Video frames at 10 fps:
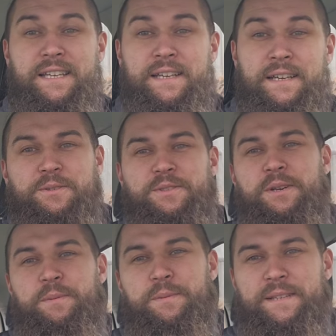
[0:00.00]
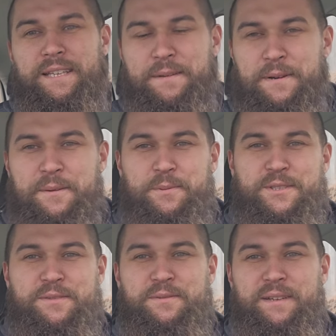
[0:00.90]
W odcinku zrobimy takie małe
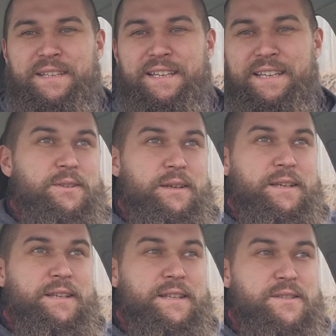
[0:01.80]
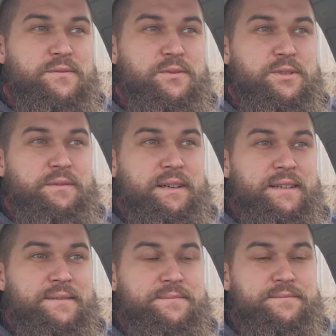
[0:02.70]
podsumowanie, kto jakich nazw używa.